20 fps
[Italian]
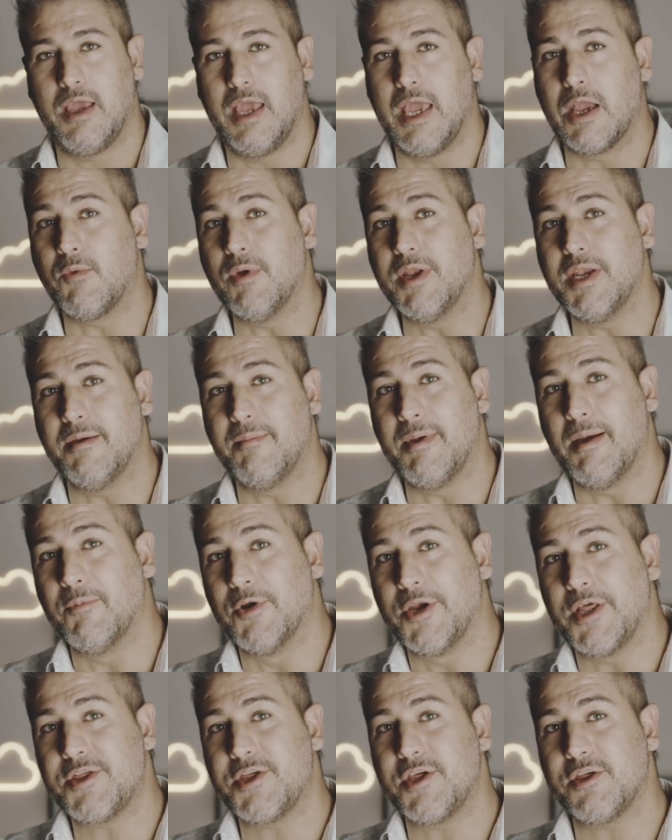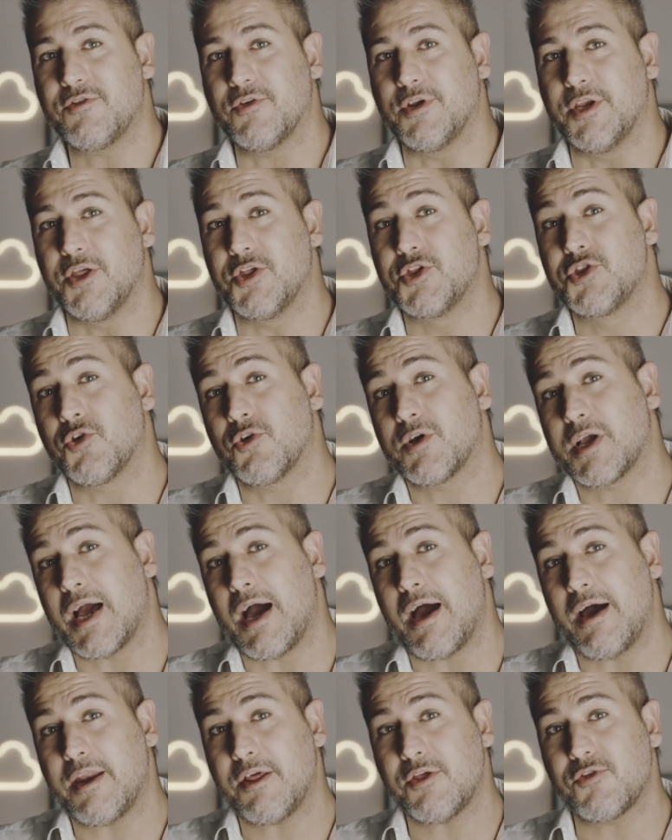e quindi abbiamo deciso di
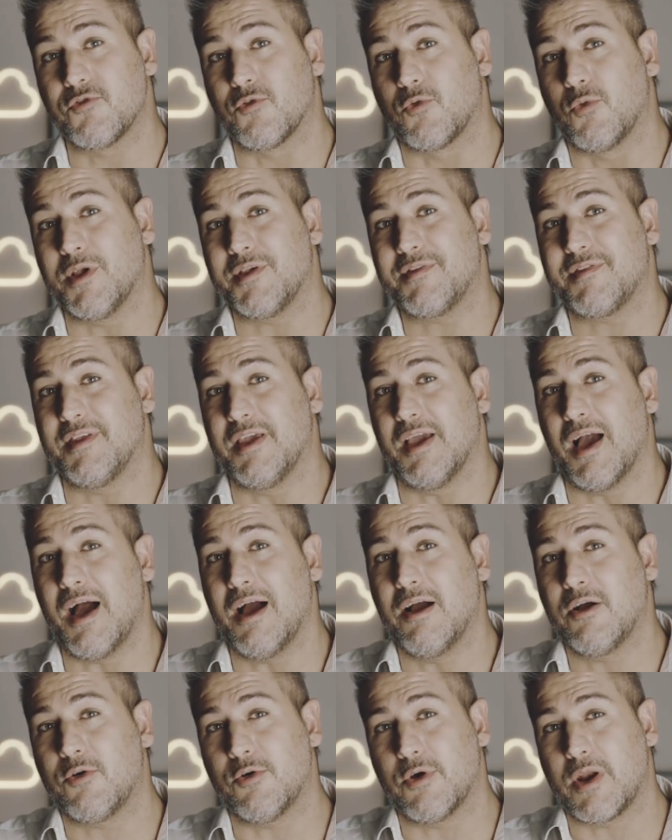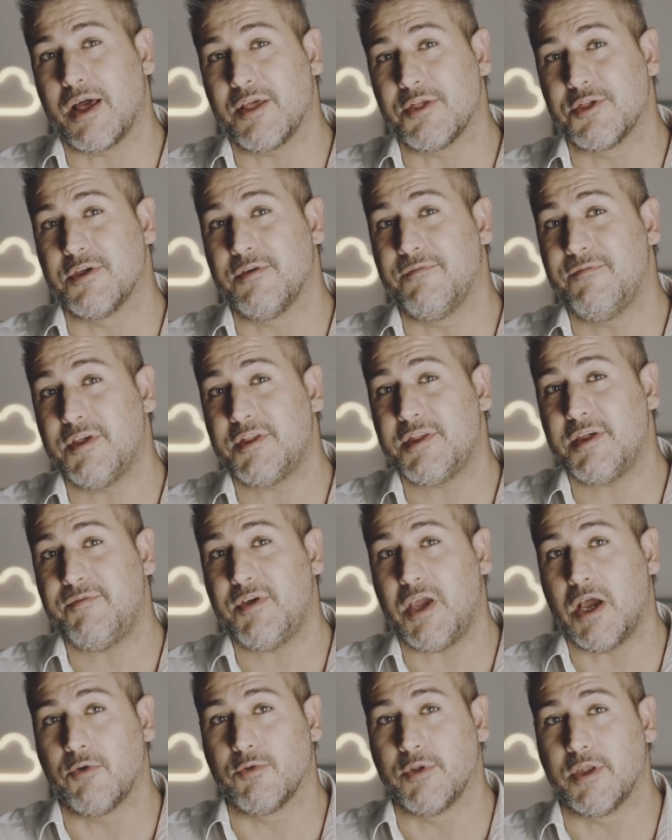giocare su questi ancoraggi visivi
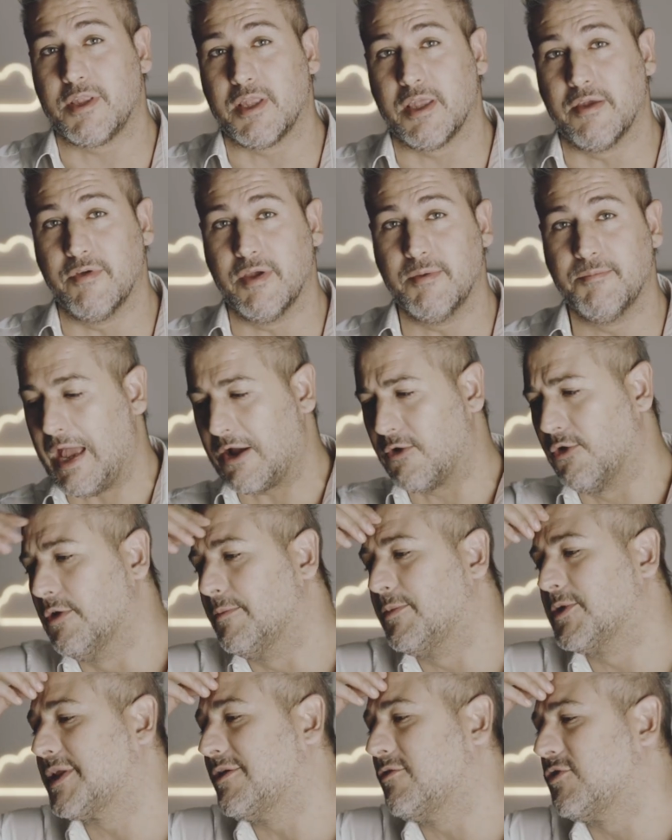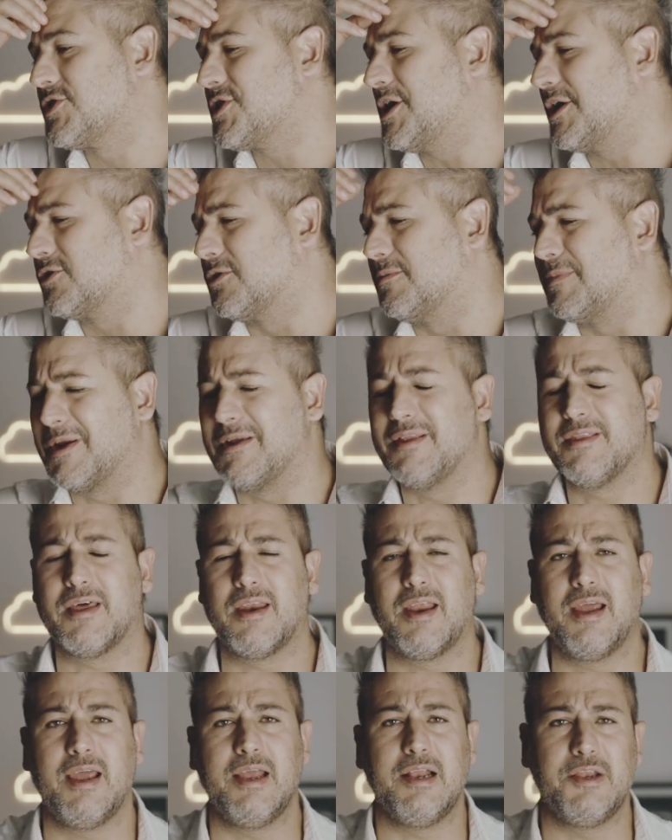e auditivi. Ecco, non potevo certo
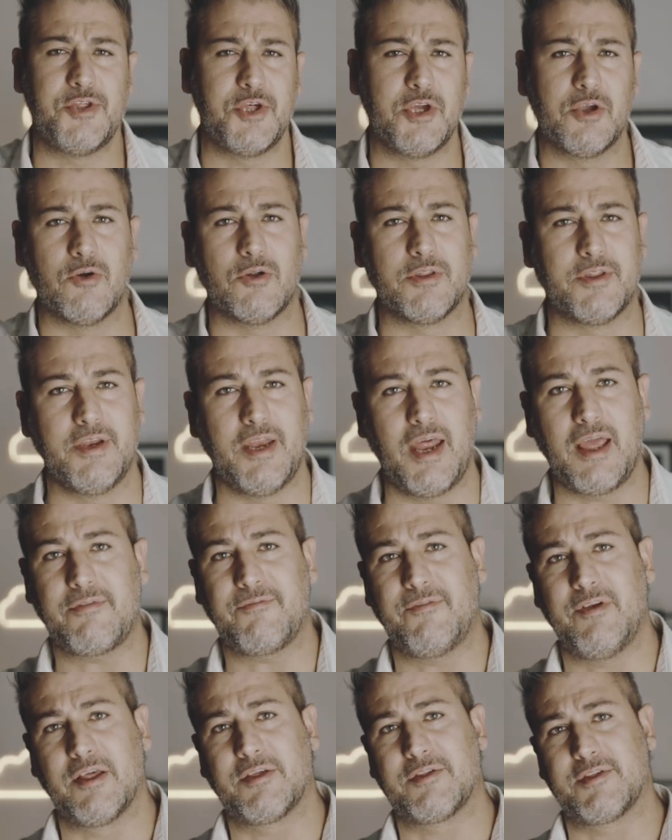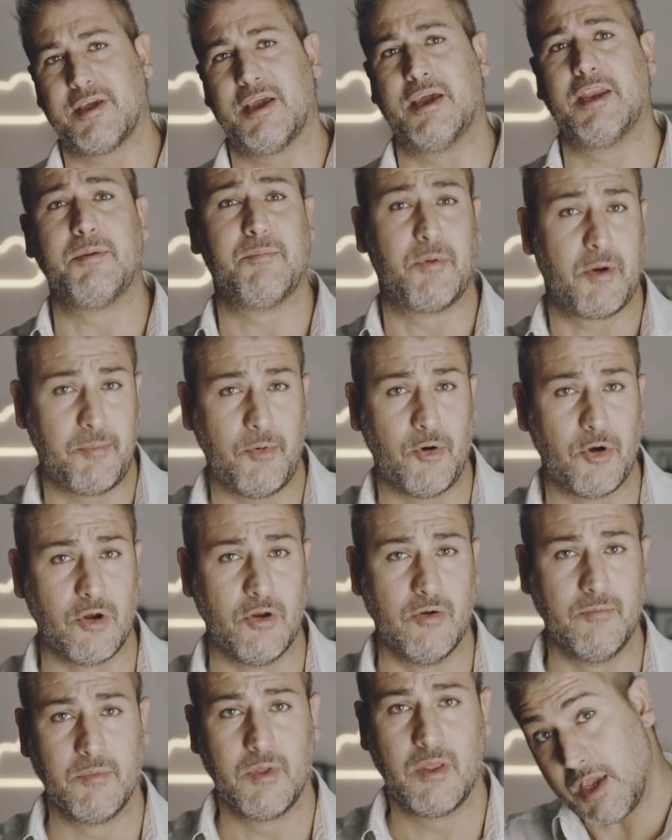prendere il jingle di Netflix e
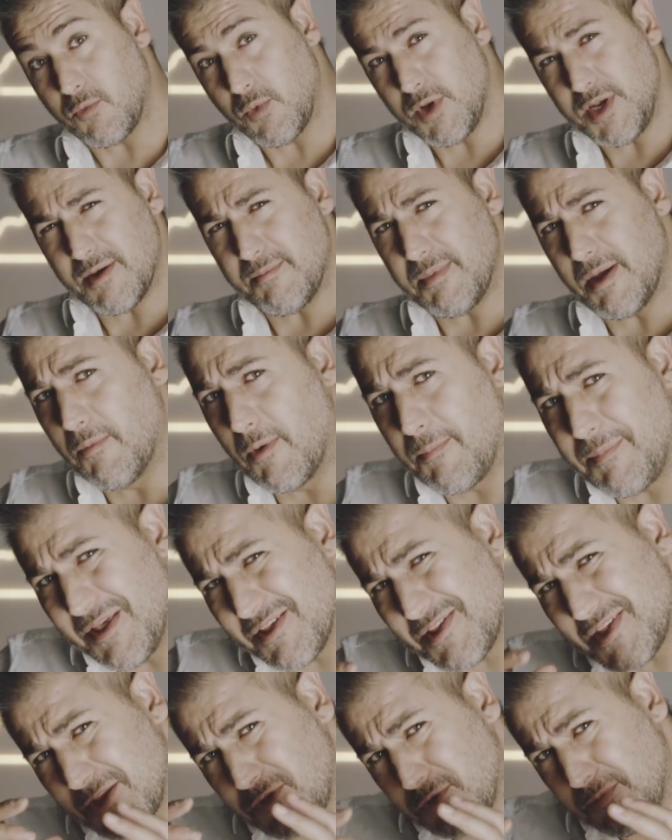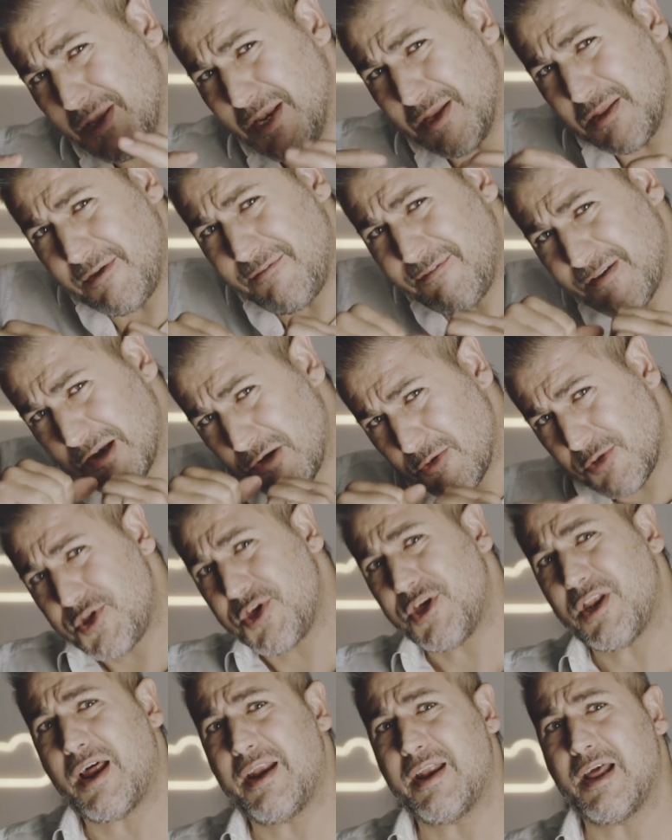riproporlo. E quindi abbiamo pensato bene di farlo
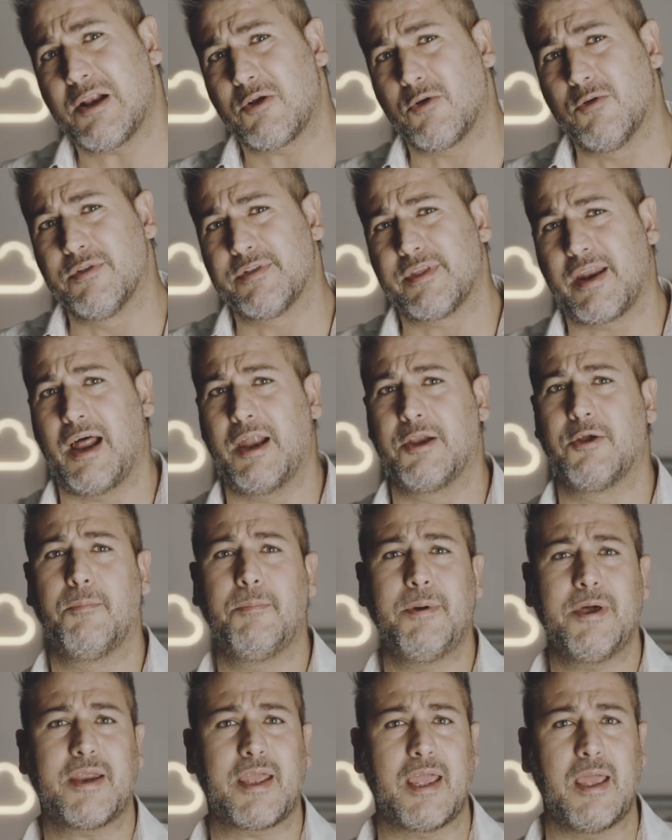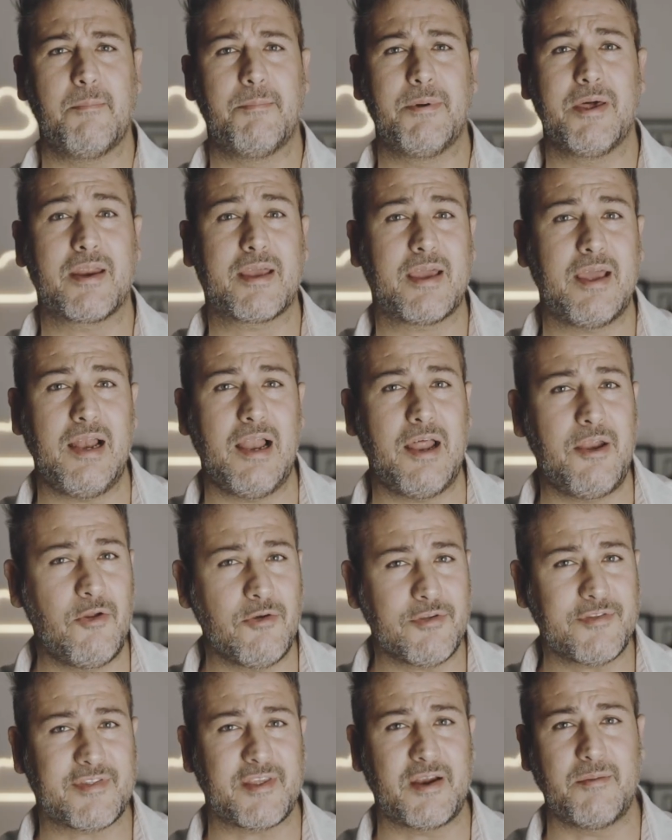girare al contrario, perché? Perché la
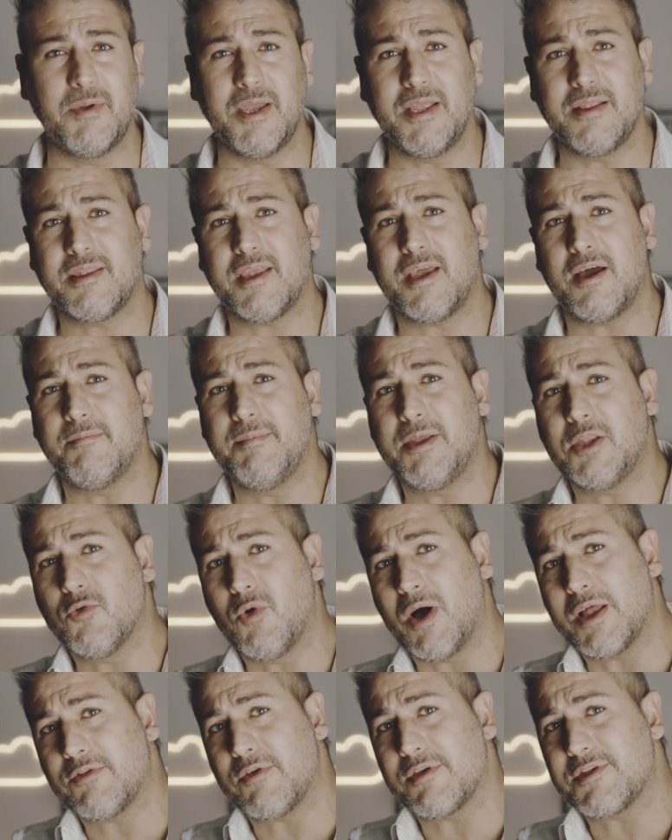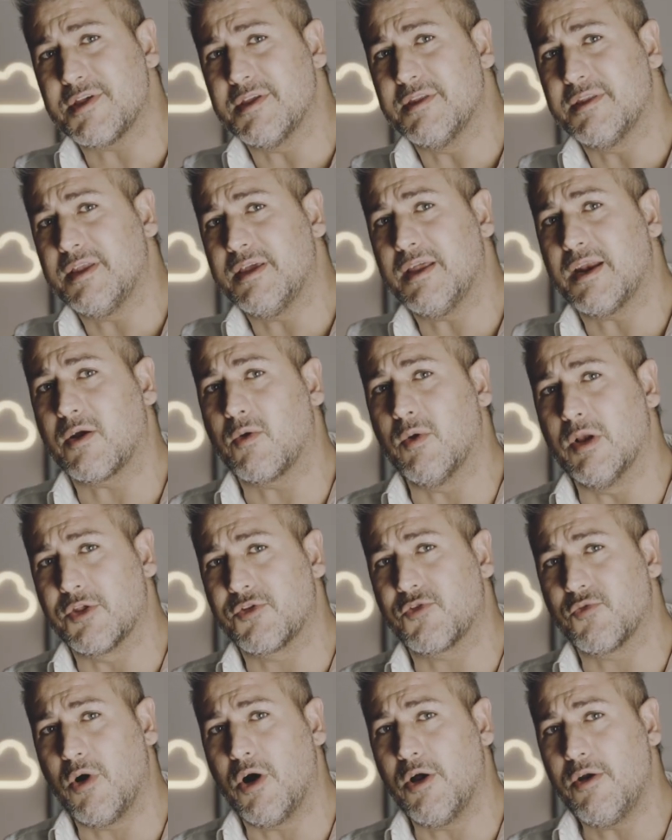nostra mente è abituata a sentire quel
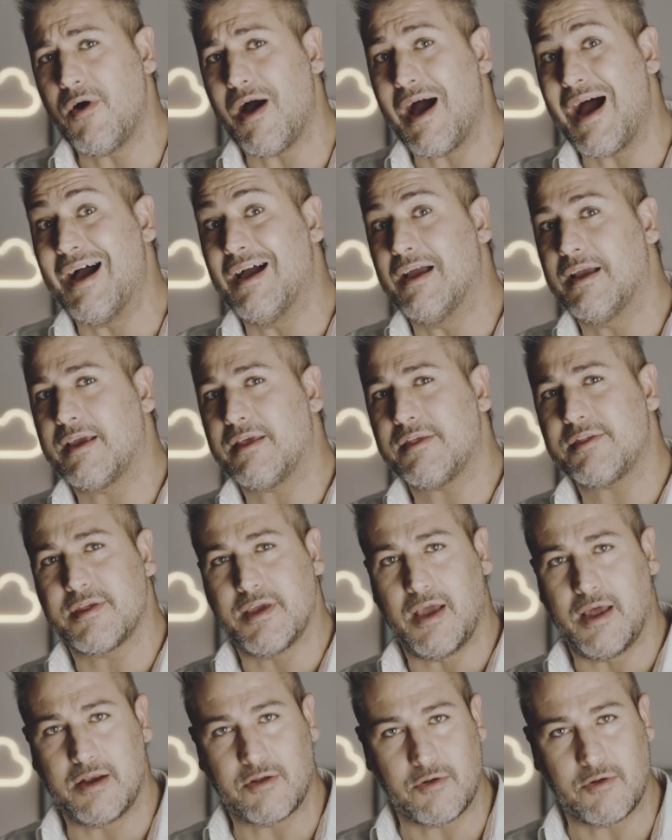suono anche se è al